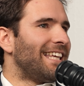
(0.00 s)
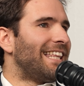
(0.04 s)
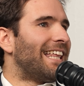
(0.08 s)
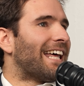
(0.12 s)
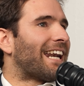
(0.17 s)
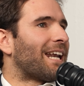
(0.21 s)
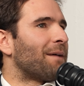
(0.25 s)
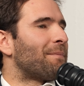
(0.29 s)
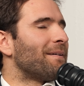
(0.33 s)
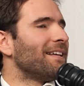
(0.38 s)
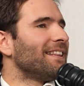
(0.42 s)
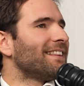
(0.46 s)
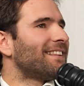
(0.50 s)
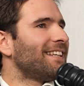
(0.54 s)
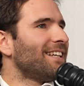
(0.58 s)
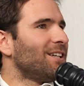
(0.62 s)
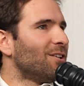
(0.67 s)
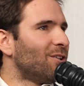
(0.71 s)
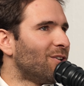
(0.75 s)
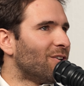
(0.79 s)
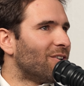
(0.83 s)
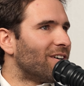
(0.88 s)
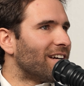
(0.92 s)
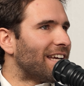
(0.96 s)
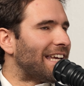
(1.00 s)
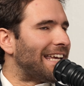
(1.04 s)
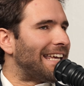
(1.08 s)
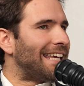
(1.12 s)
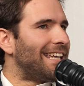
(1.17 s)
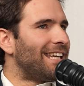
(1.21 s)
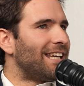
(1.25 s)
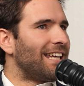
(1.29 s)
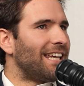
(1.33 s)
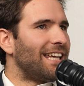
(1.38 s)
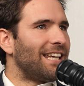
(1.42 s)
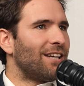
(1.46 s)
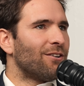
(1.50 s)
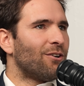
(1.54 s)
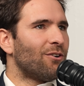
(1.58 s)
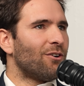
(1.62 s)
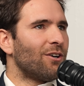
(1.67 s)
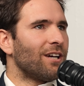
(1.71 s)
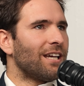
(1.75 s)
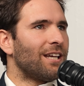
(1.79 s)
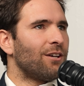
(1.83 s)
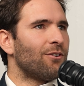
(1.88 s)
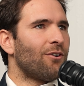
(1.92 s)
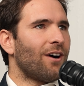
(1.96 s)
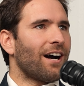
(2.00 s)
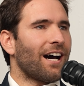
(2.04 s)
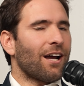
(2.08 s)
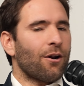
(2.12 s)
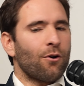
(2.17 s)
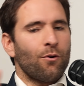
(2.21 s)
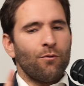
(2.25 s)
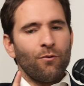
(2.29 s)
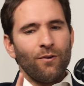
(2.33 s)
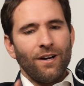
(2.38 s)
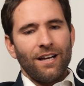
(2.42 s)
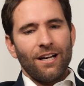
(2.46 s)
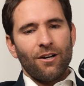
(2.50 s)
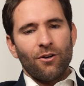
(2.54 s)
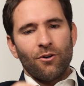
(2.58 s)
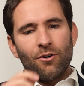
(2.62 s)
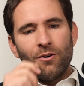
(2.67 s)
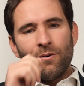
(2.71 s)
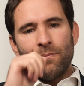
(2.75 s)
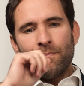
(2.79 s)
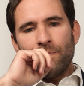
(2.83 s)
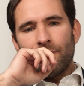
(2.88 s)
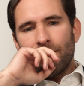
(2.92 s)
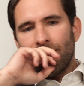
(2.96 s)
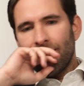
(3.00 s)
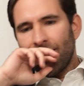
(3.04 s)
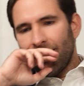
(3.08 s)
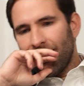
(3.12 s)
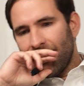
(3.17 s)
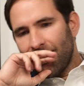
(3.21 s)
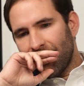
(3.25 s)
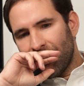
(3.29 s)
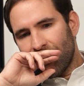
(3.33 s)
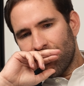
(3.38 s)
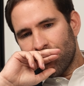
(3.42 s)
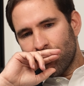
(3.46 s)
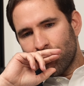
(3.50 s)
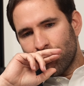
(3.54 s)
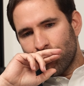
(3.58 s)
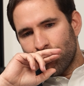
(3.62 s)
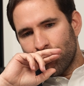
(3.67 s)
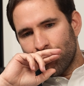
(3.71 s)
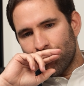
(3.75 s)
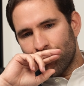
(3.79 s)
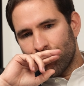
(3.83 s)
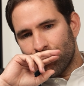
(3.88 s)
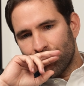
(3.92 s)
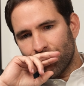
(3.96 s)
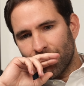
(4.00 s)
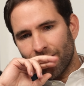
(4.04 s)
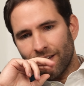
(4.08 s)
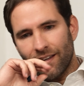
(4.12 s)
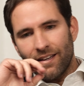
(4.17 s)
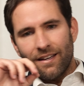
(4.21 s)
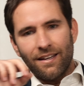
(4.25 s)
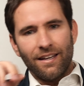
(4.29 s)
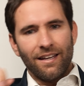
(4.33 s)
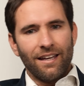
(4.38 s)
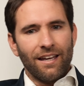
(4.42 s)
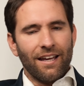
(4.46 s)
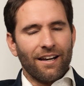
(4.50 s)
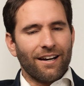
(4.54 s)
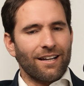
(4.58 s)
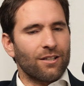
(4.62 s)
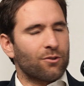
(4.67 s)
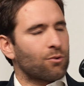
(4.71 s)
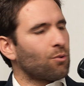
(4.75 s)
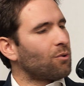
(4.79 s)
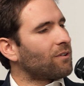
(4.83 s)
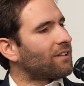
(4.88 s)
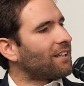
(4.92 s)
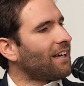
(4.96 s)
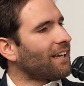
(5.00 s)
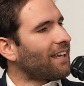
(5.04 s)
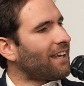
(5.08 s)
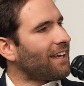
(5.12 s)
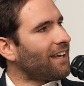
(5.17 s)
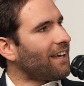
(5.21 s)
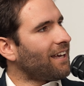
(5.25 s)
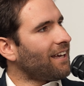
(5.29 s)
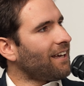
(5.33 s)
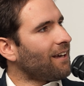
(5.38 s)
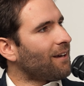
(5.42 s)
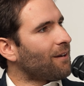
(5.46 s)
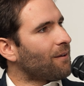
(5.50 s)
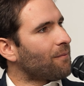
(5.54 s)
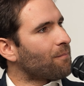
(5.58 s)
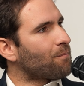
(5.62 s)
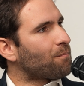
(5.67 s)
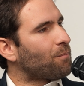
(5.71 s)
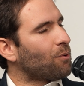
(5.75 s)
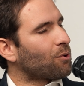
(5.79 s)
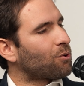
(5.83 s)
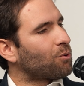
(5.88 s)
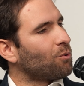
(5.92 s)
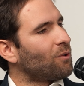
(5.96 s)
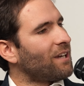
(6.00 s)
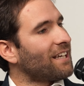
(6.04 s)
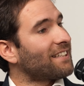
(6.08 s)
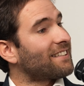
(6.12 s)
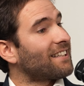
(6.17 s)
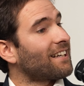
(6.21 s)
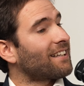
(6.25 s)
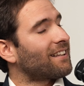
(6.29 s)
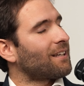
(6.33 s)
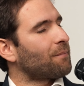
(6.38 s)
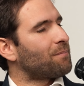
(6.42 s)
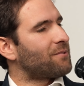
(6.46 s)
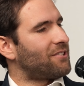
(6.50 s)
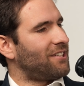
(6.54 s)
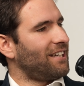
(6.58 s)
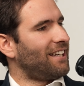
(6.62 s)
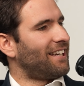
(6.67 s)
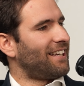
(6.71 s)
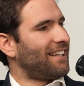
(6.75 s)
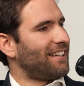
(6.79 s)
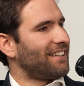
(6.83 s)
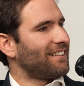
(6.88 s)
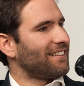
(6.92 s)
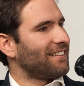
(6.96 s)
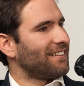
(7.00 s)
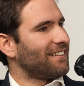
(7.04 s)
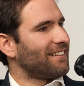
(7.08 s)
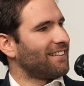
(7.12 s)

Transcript: Y de repente no, y, no, y no agarró vuelo. Em, y resulta que postulé a Startup Chile.